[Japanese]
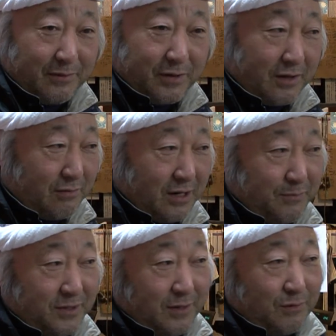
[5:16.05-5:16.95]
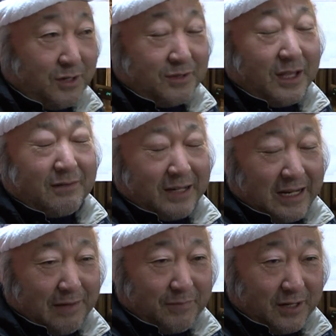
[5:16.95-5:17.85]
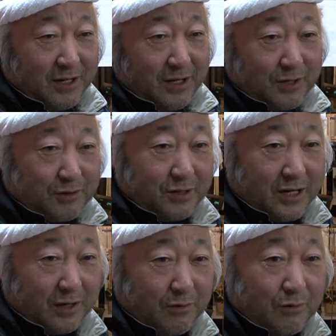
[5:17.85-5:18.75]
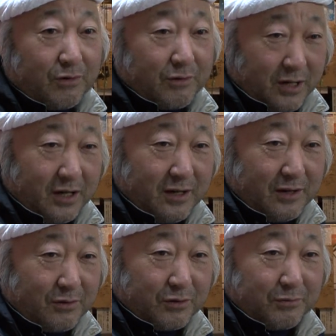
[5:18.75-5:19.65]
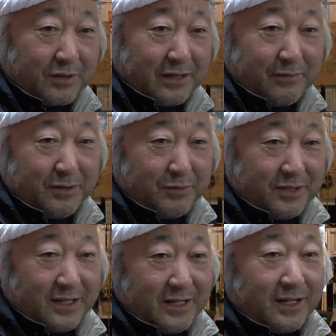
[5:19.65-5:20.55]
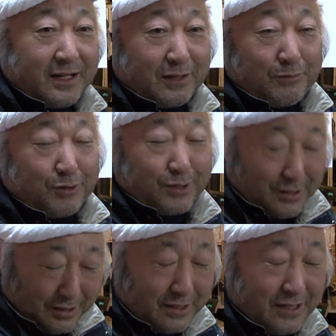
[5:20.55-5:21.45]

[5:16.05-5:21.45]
ぱりほらみんな大きくなるからやっぱりそれなり今後のね子供のためにもいいんじゃないかなと思ってね